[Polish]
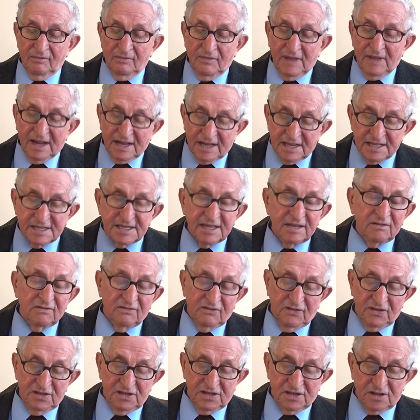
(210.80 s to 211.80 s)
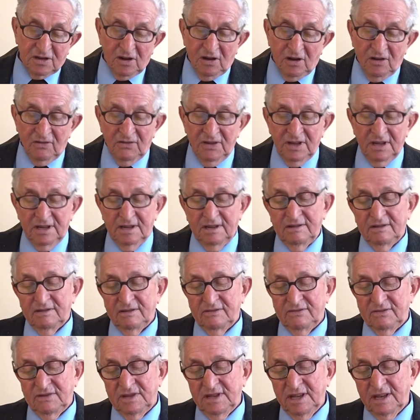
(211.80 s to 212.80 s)
magazynów wojskowych.
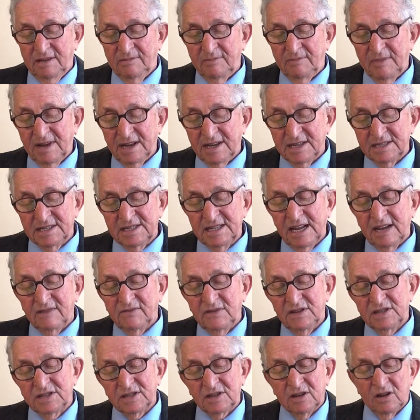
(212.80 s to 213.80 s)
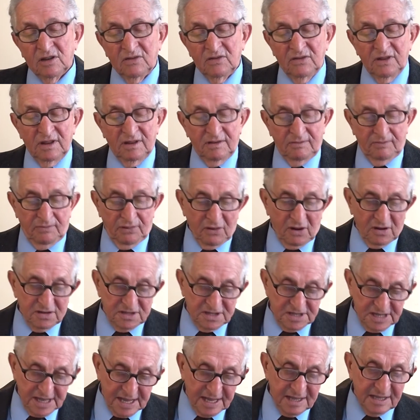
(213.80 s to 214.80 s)
W tych magazynach wojskowych
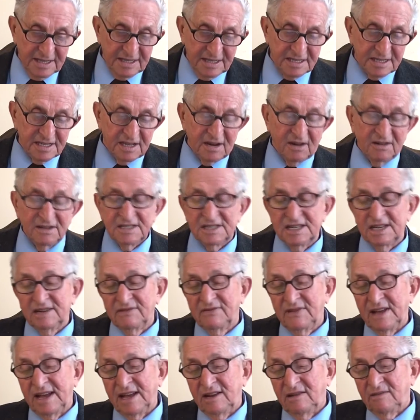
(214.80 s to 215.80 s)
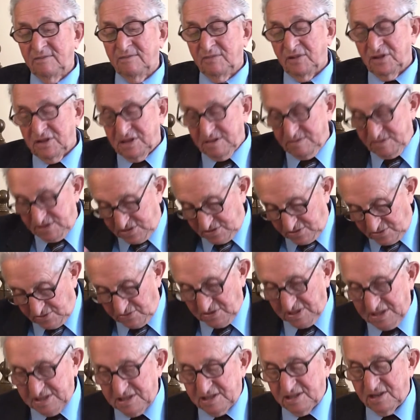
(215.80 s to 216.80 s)
płot z jednej strony zerwano, potem z
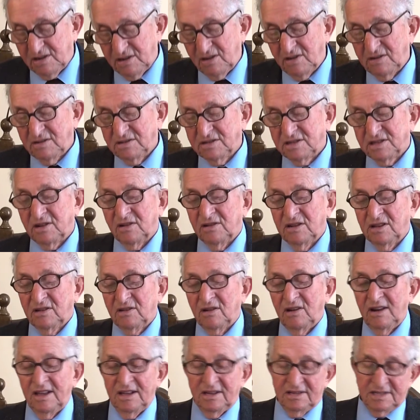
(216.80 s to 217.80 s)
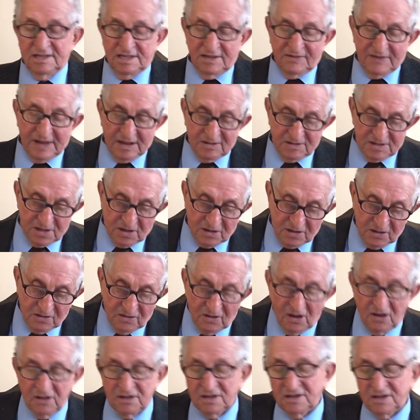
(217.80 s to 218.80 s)
drugiej strony, od strony kolejowej zerwano,
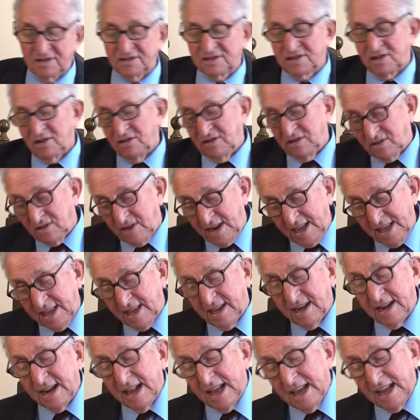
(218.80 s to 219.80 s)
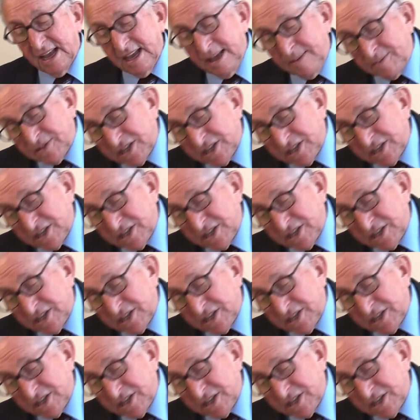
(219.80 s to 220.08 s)
strony łąki, od strony kolei i